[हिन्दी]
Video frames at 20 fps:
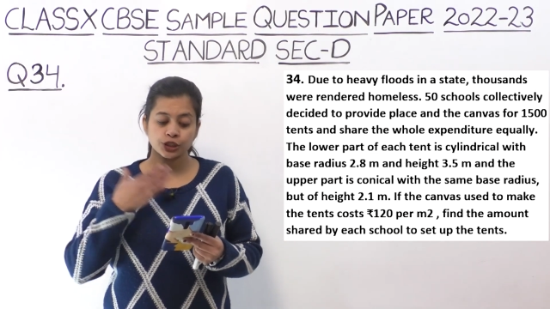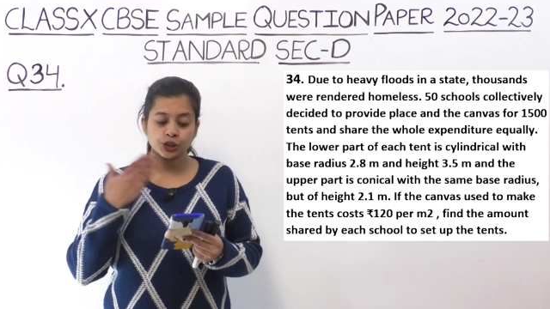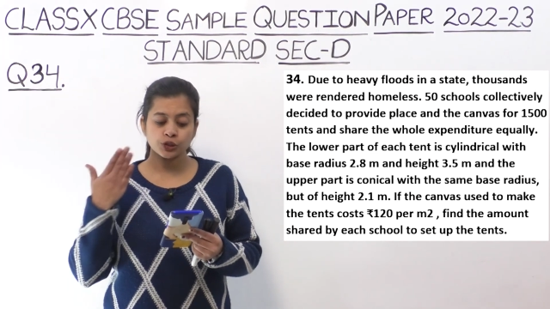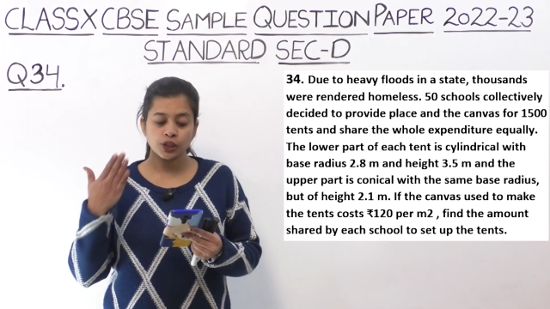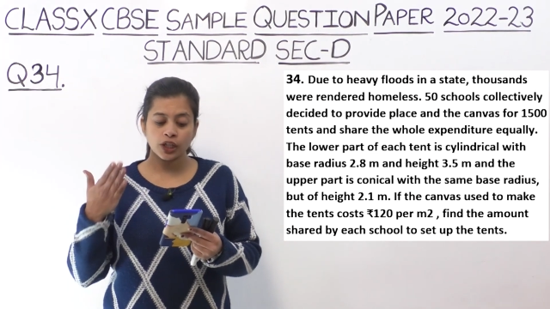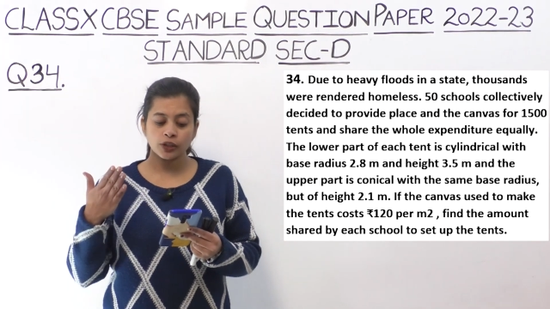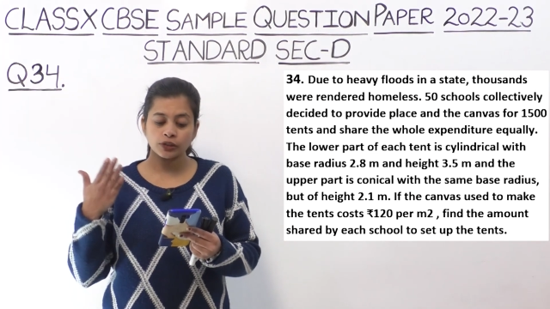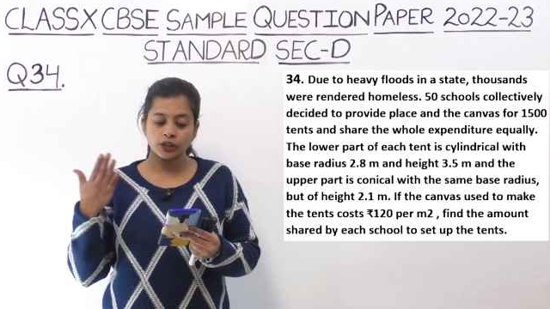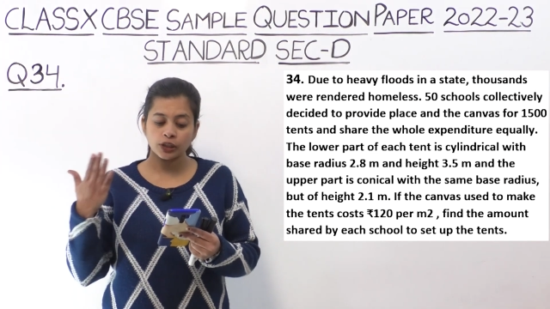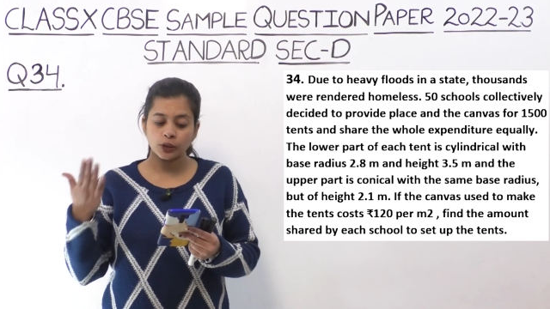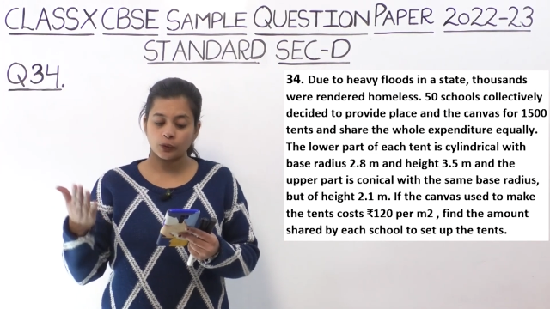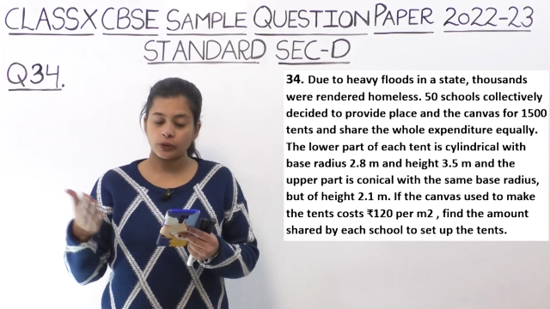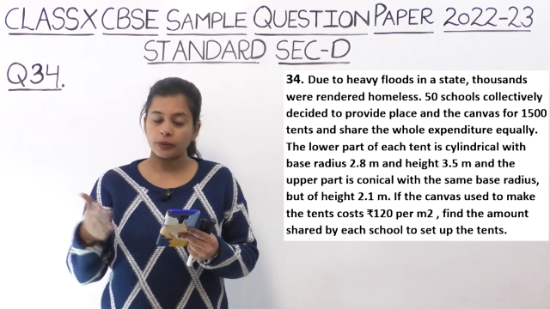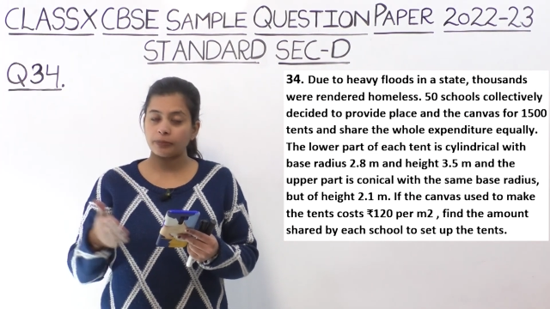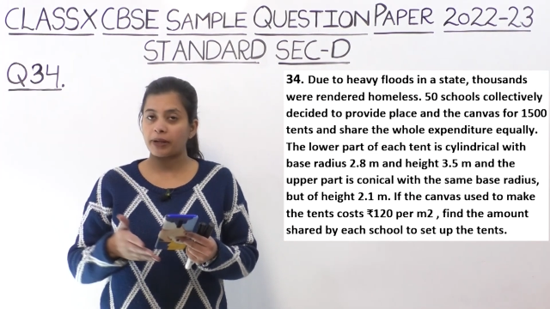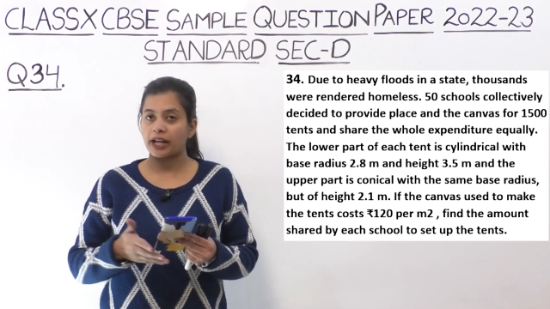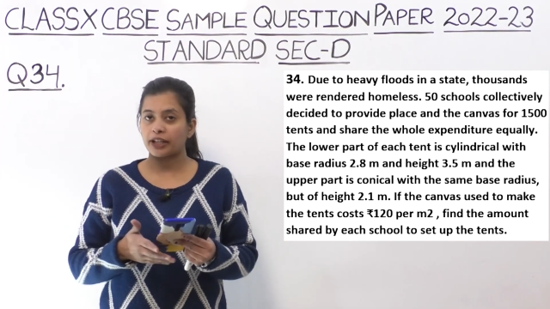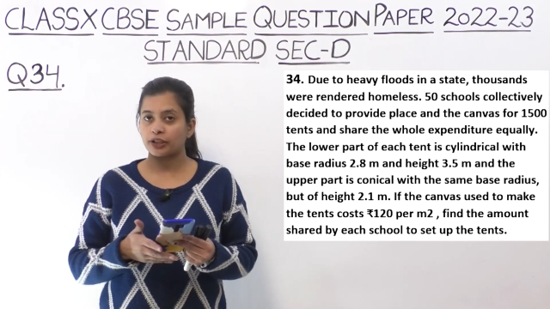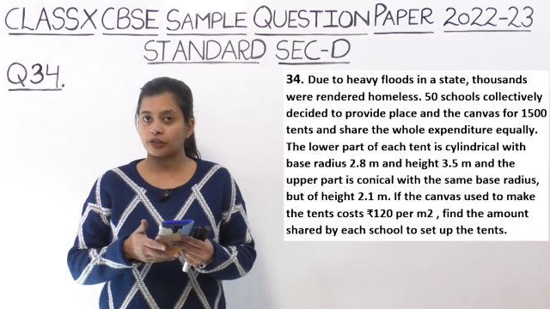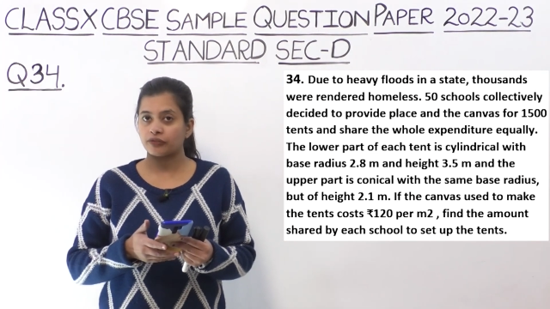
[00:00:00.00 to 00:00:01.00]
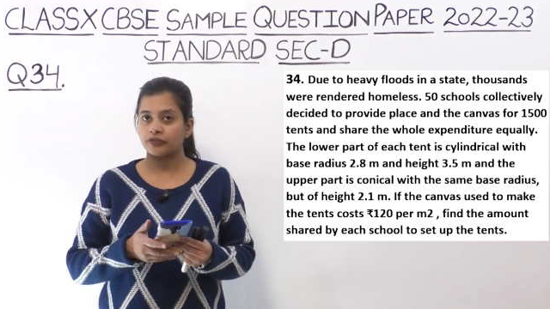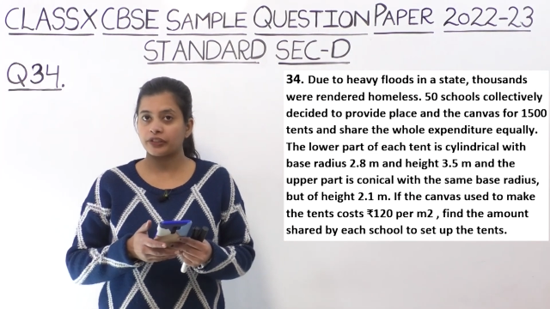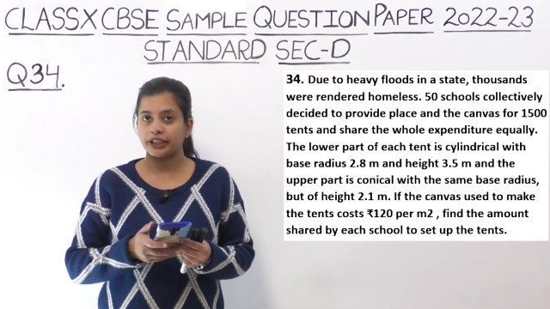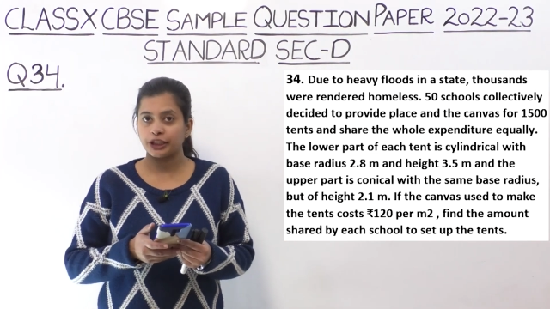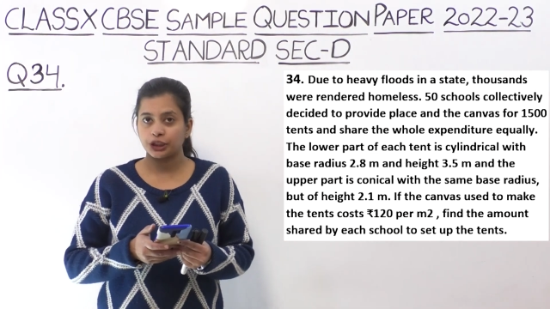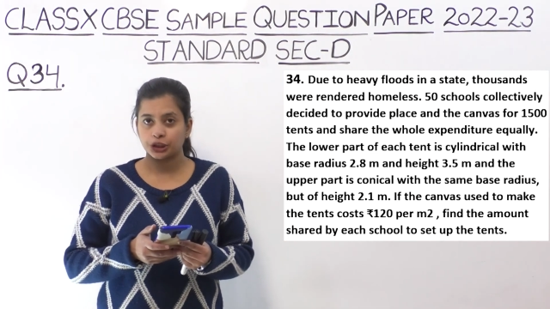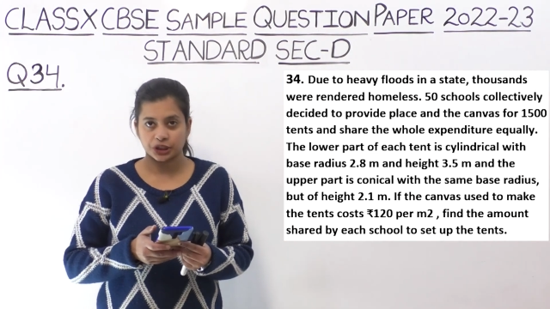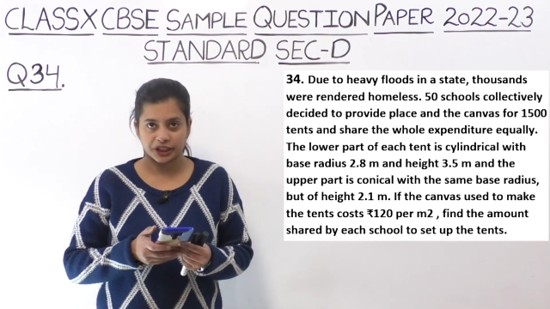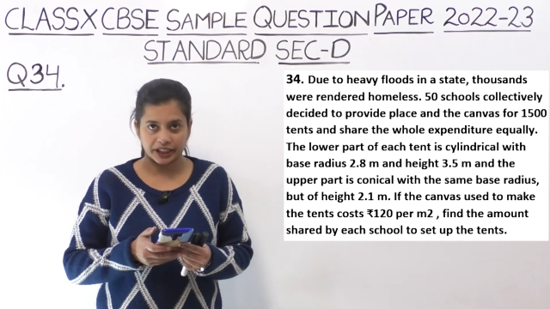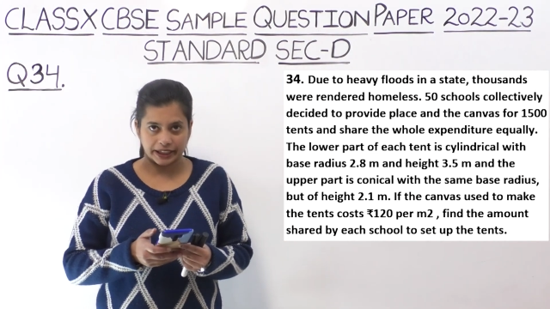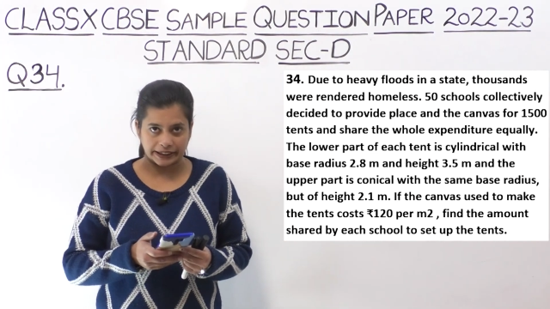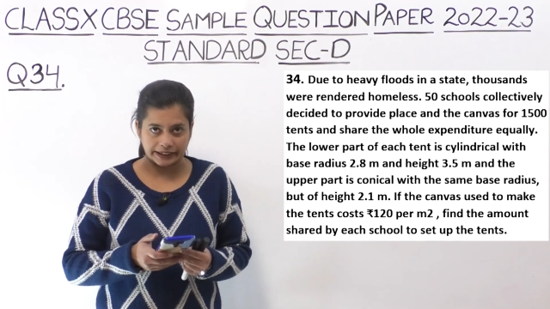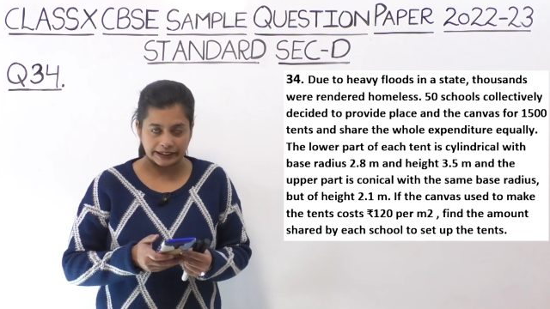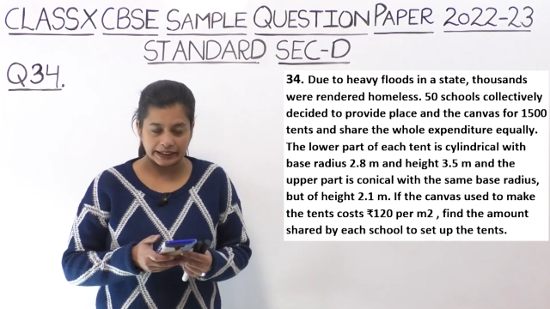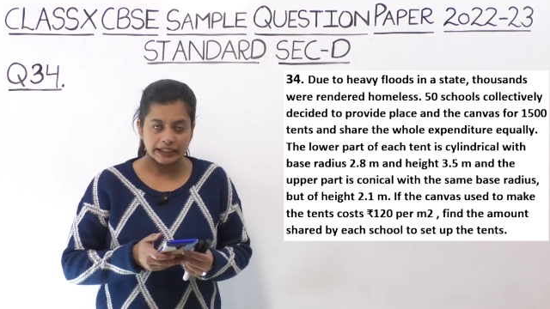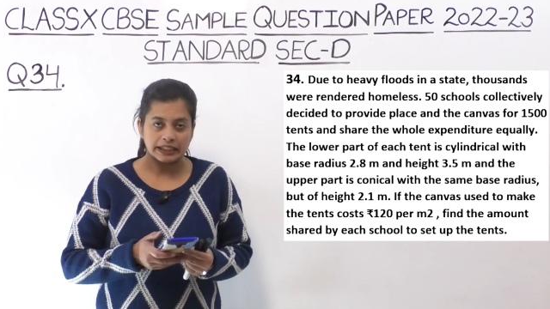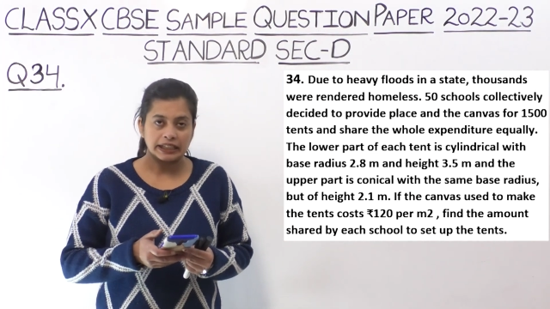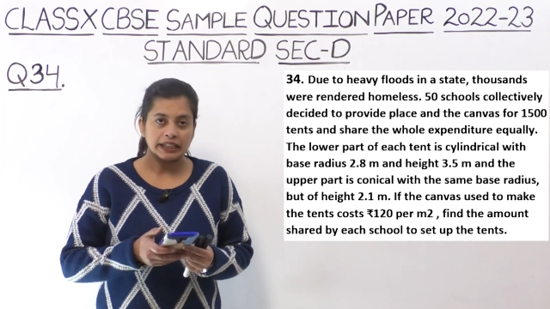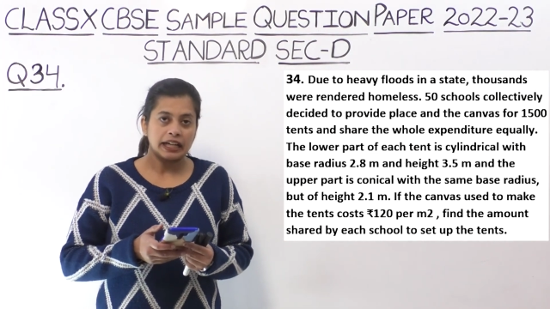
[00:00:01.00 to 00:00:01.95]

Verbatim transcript: सो नाउ द लोअर पार्ट ऑफ ईच टेंट